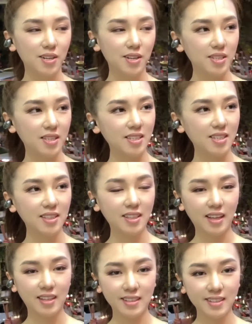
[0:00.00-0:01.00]
一个人
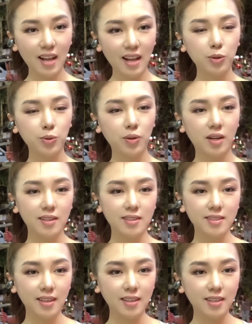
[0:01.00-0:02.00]
点了一大锅
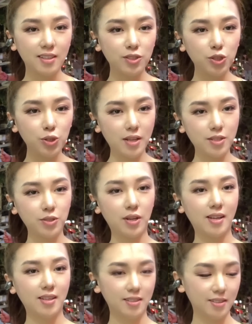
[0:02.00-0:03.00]
那个串
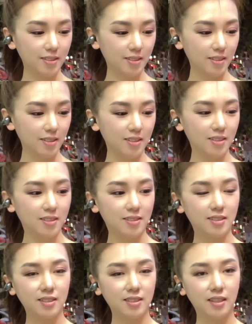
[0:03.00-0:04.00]
串，
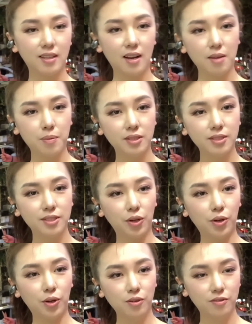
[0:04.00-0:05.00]
自己带了一瓶酒
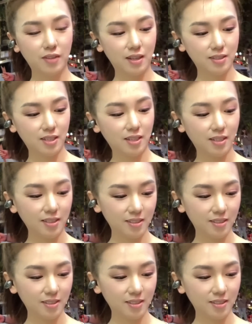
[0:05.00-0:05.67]
放这儿了，